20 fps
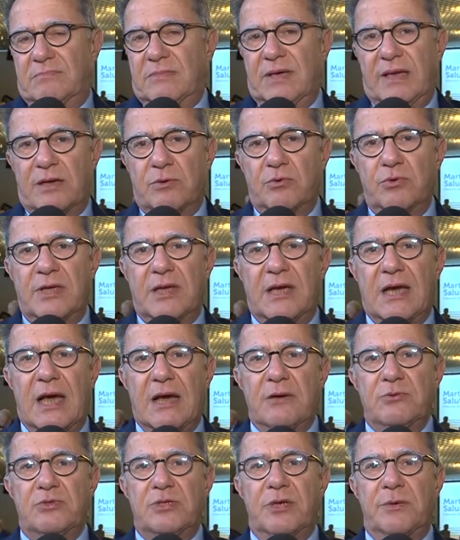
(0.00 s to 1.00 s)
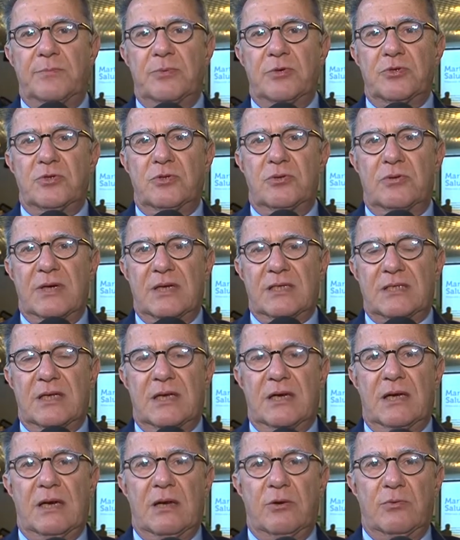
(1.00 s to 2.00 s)
le cui cause possono
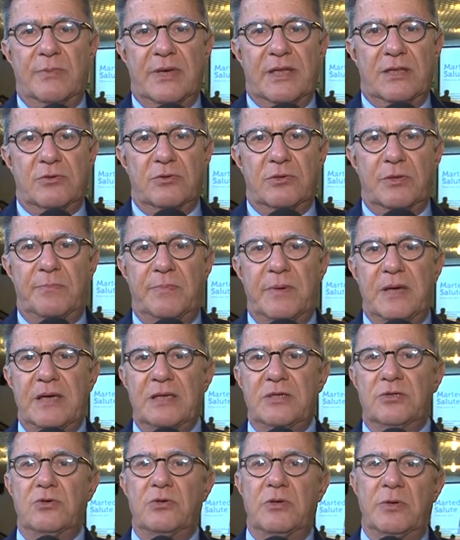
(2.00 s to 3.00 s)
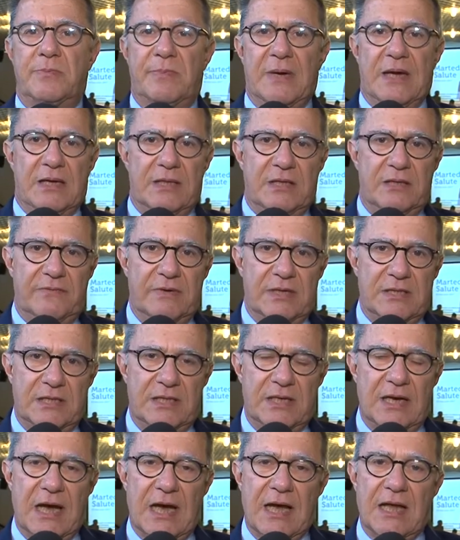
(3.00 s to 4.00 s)
essere l'aumento di peso, i parti
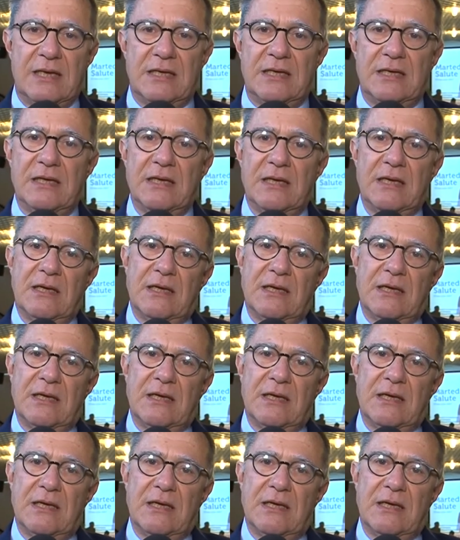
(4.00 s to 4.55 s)
vaginali